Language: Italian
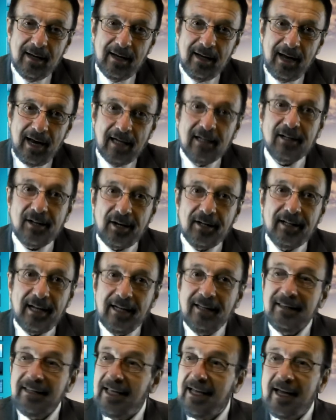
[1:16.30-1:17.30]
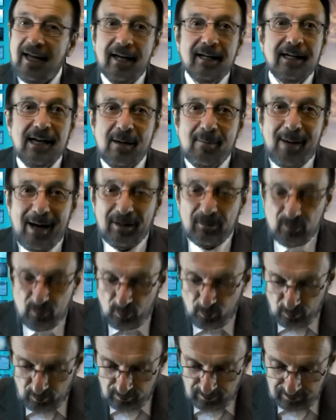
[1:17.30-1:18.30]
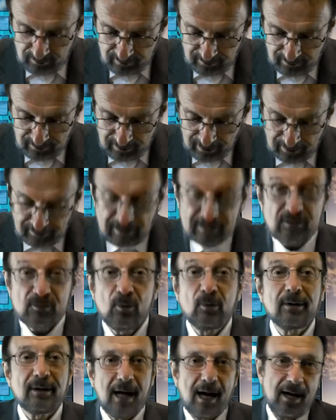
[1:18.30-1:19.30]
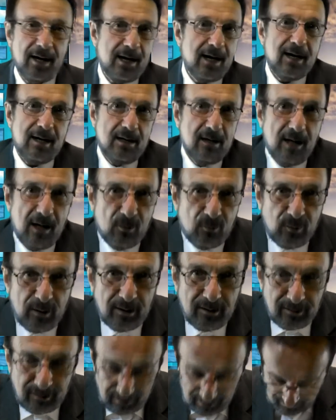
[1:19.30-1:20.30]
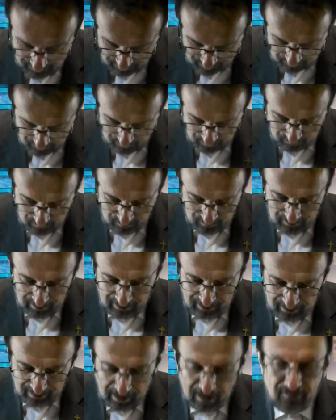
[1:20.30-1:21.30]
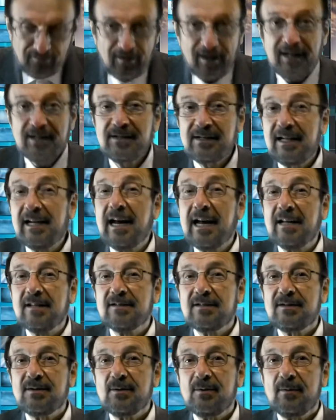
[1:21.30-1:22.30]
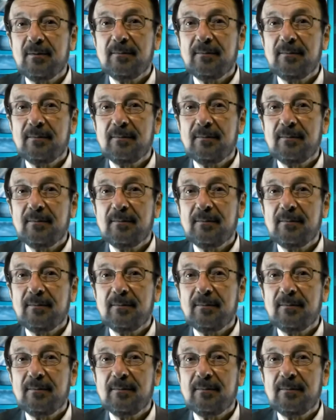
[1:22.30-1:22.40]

E il credente è chiamato ad ascoltare e quindi a fare silenzio.